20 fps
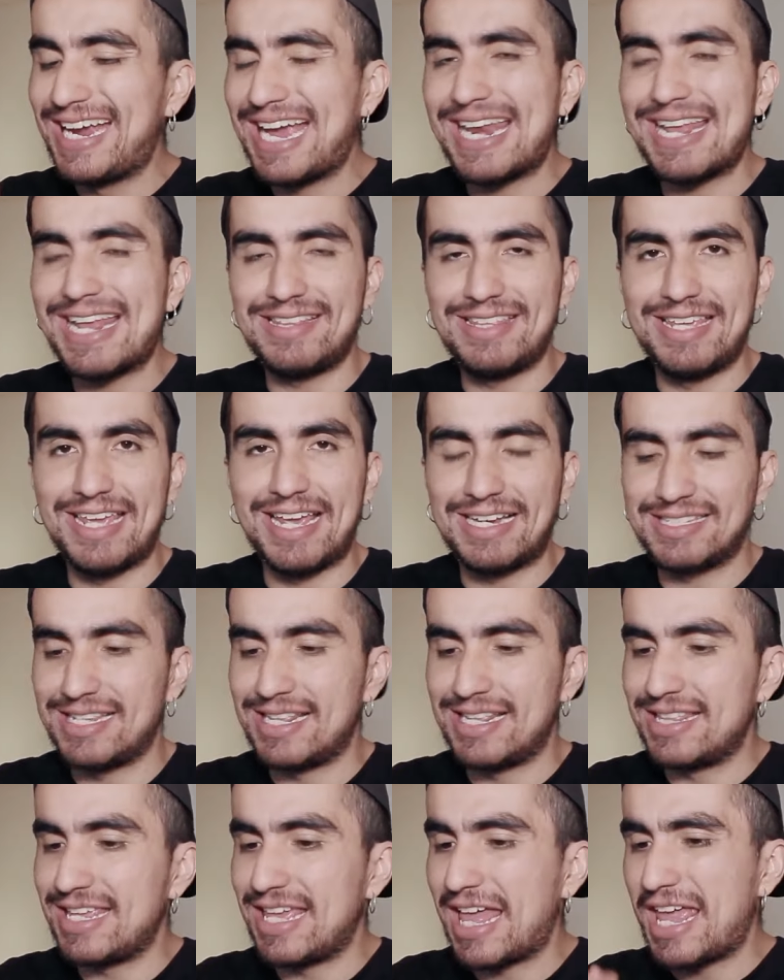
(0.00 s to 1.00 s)
garantía
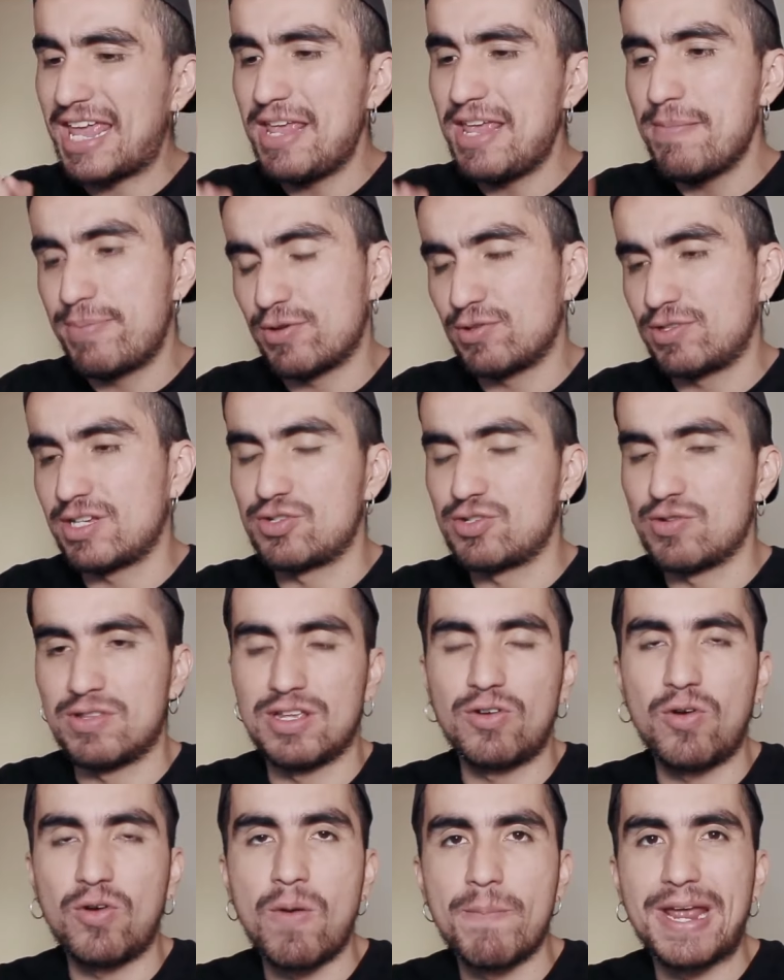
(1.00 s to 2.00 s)
extendida y
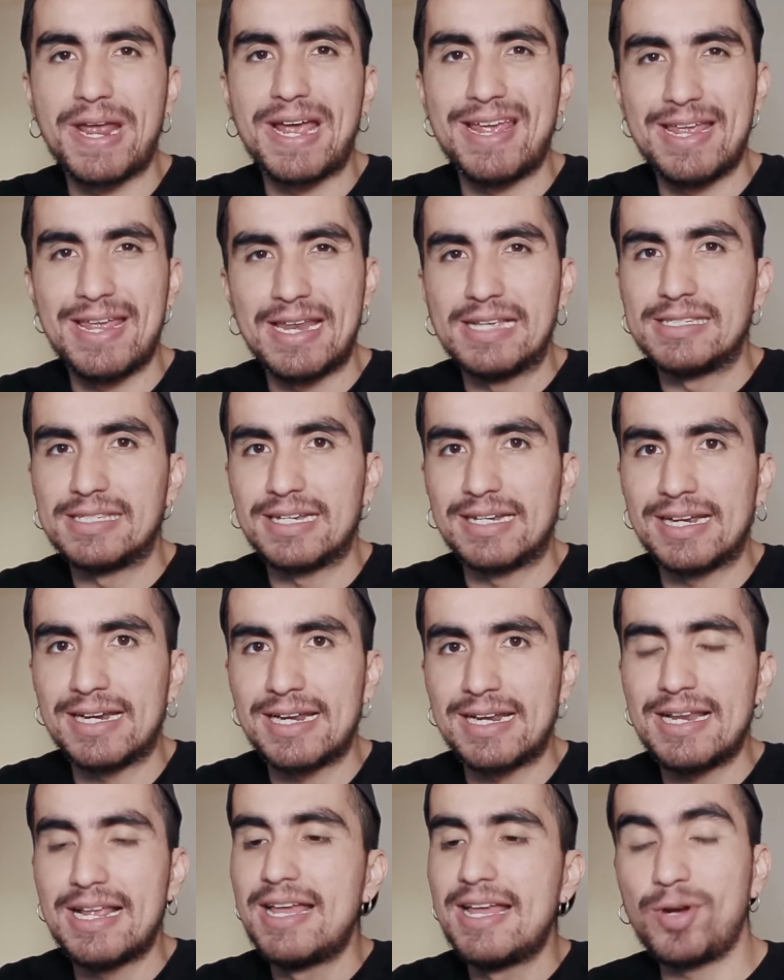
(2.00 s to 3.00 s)
protección de compra en este
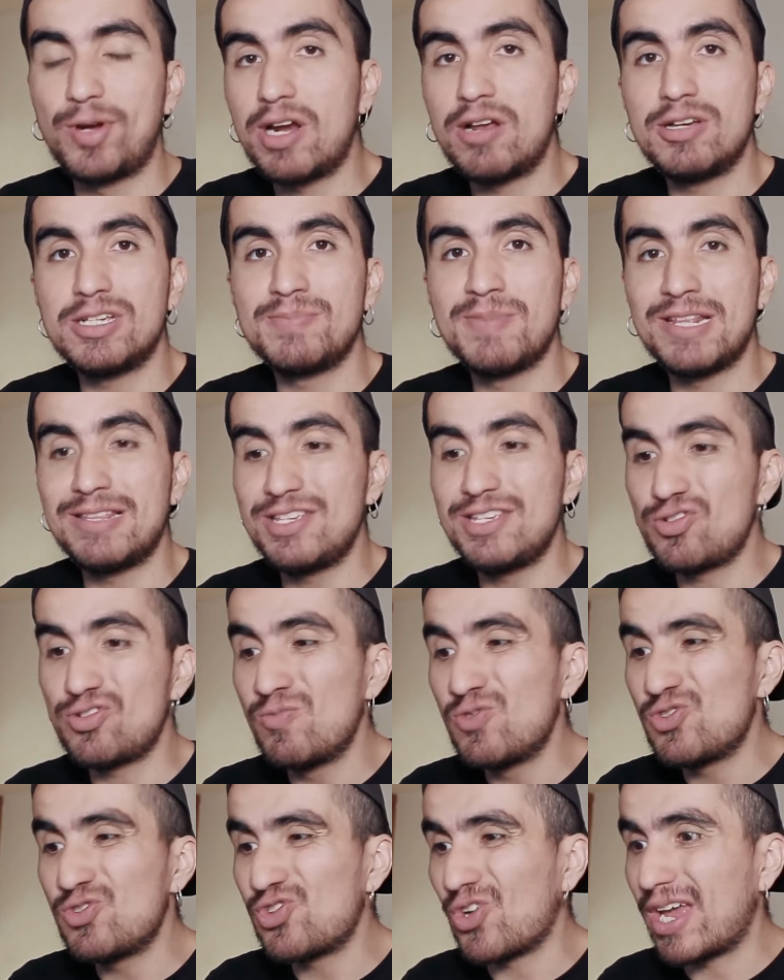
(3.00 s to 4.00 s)
canal. Pero a la vez me han
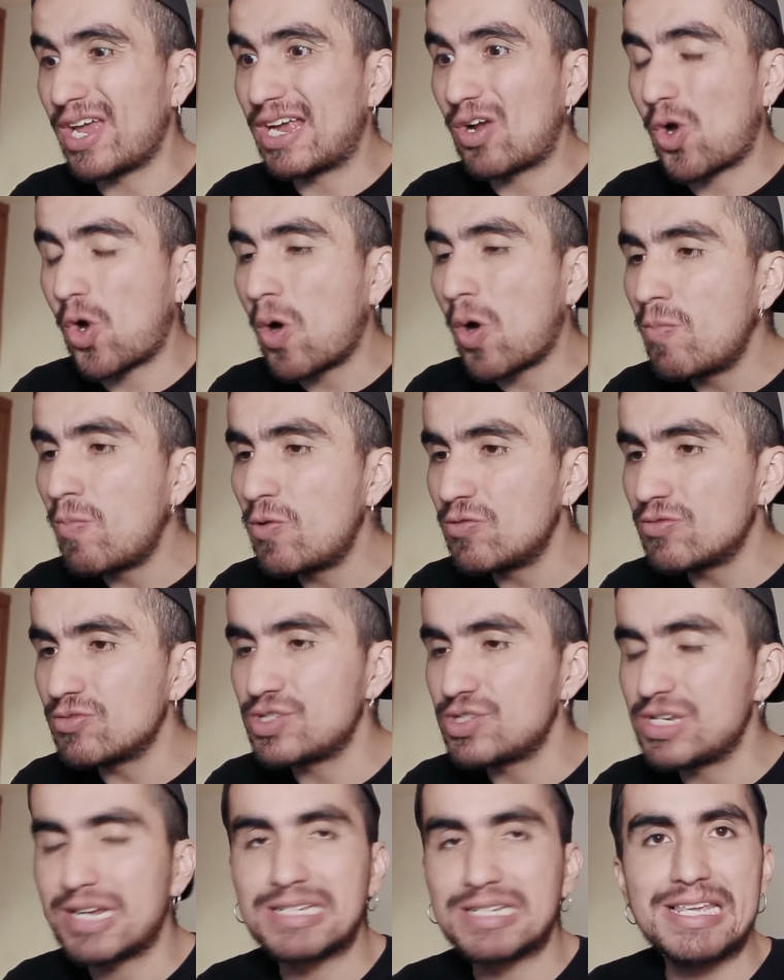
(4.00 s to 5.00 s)
dicho mucho cómo
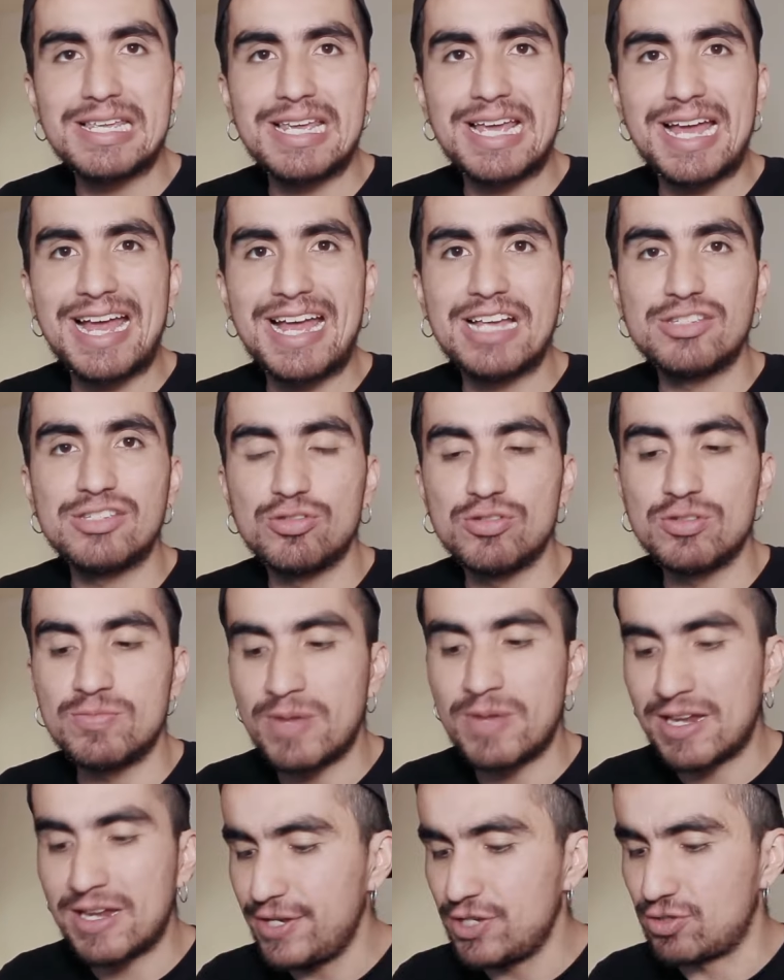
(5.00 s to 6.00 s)
se accede a estos
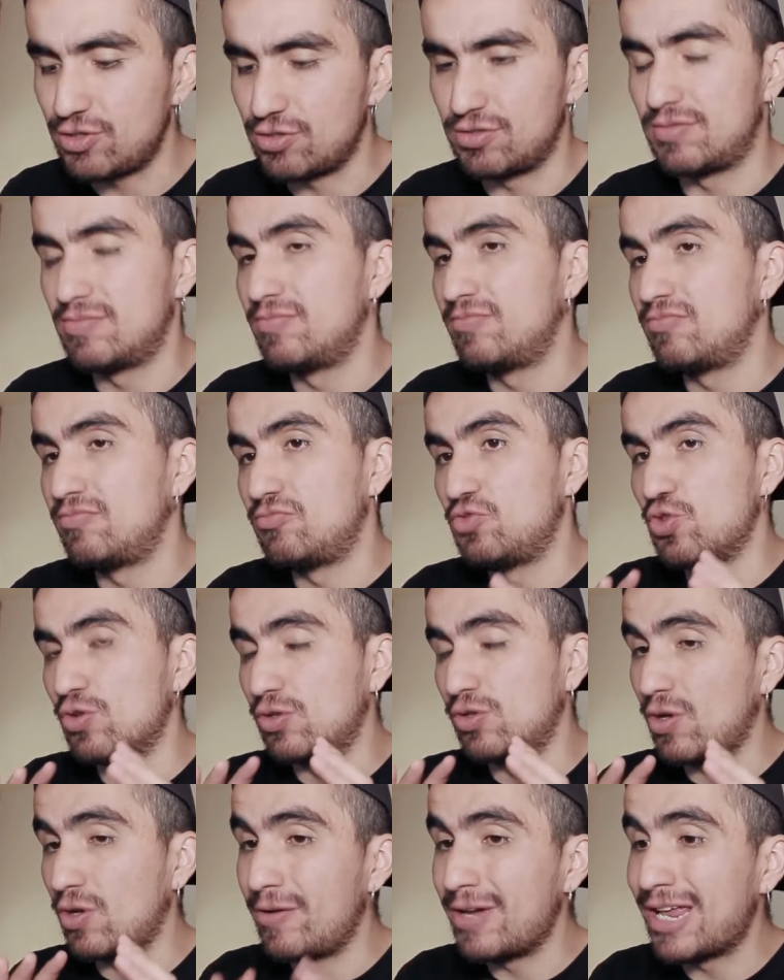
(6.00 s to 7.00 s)
beneficios.
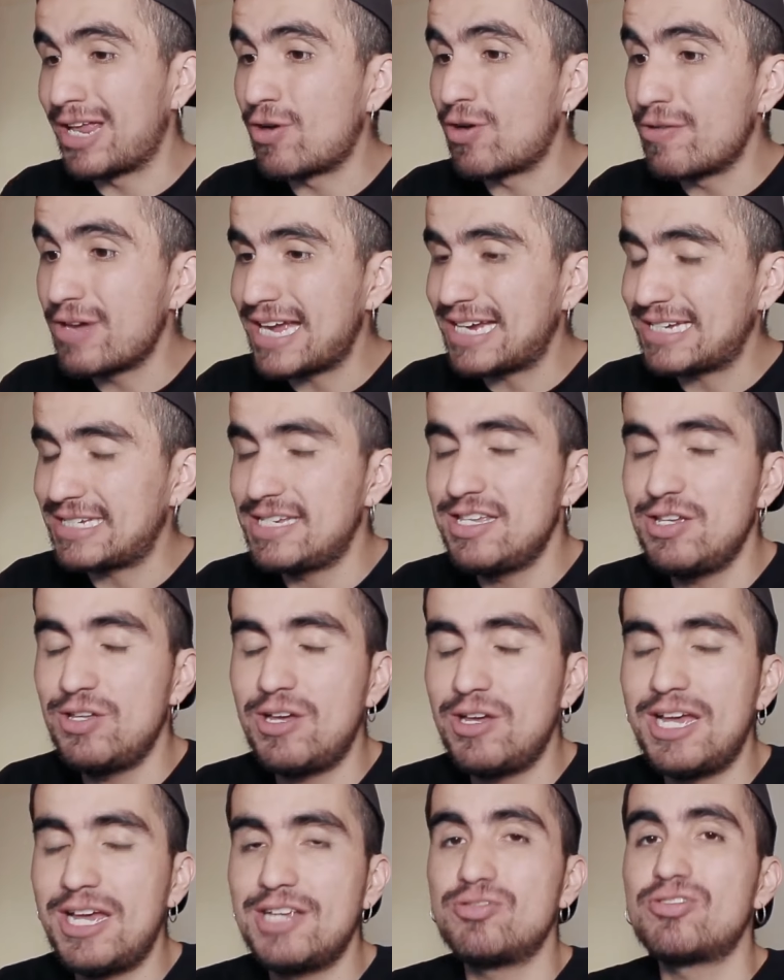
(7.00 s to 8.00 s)
Yo todavía no había
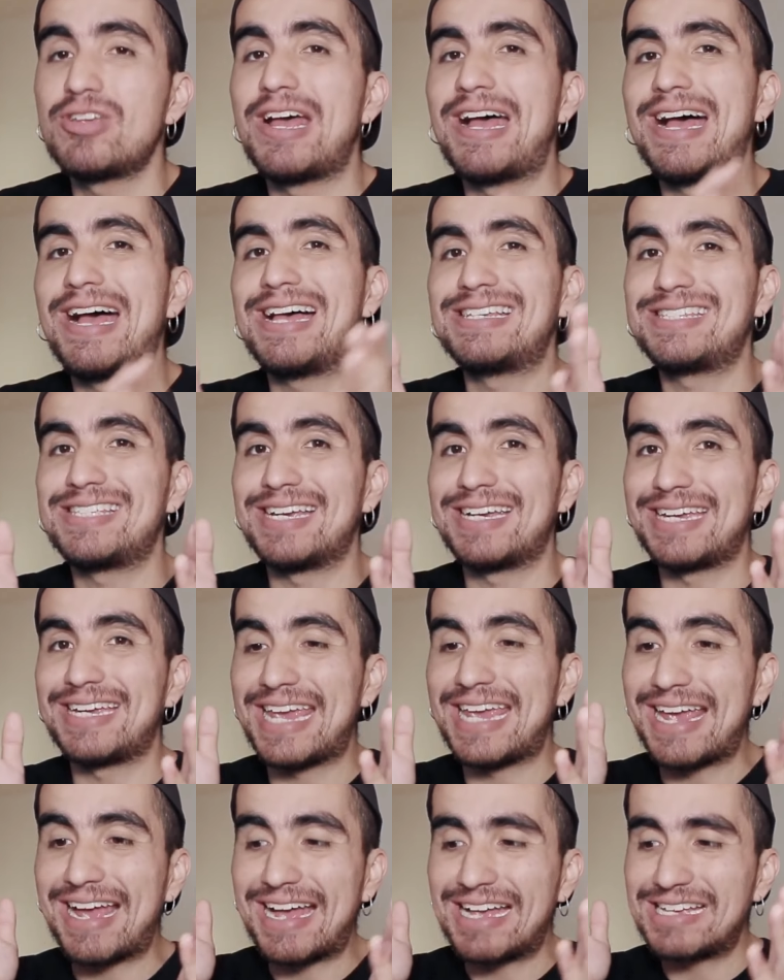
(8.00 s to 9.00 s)
accedido a ellos hasta
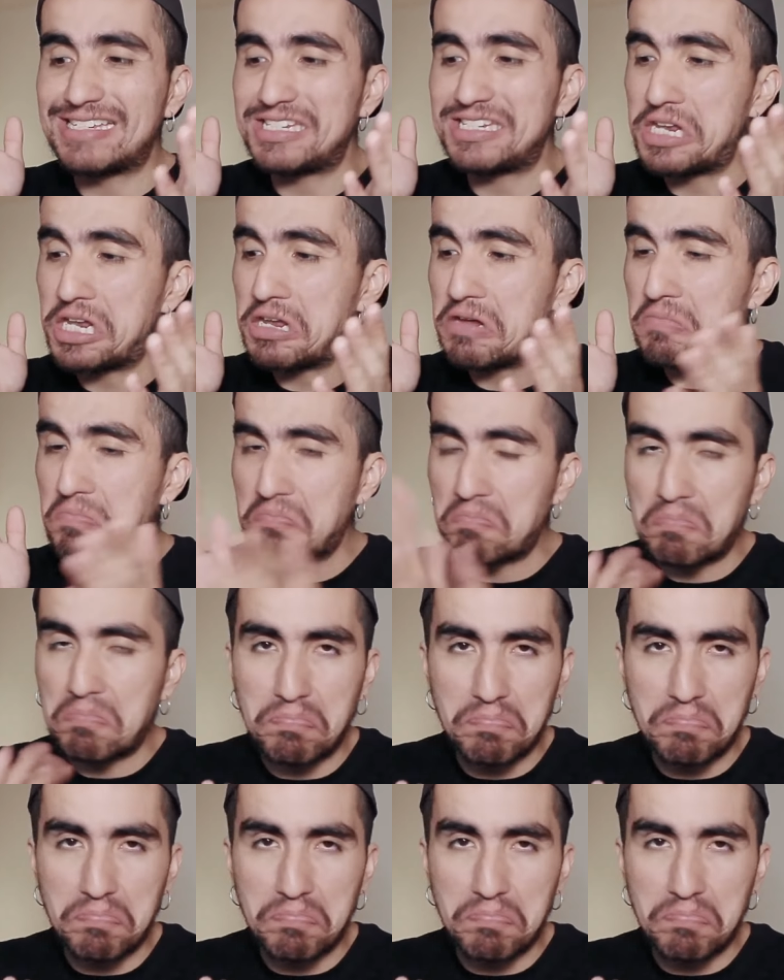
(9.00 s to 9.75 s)
que hace